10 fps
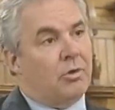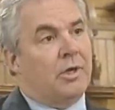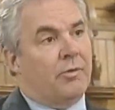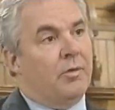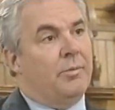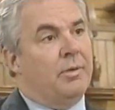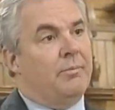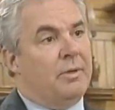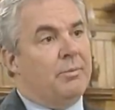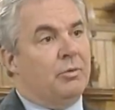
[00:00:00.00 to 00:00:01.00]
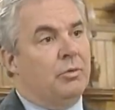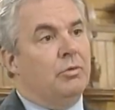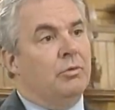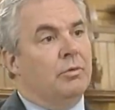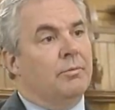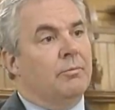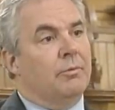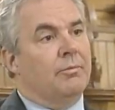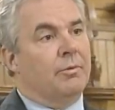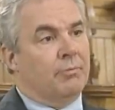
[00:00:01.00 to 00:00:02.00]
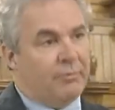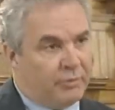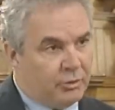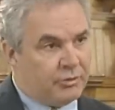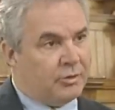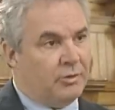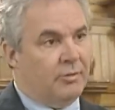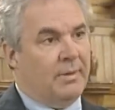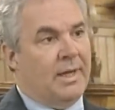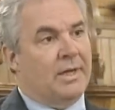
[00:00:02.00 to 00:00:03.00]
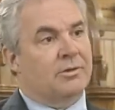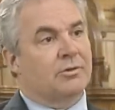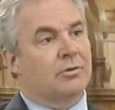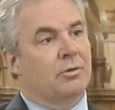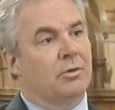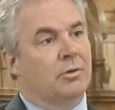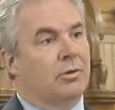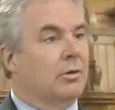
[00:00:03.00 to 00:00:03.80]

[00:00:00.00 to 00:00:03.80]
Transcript: extraordinario hubiera sido que alguien se hubiera negado a ir a misa en su parte del país.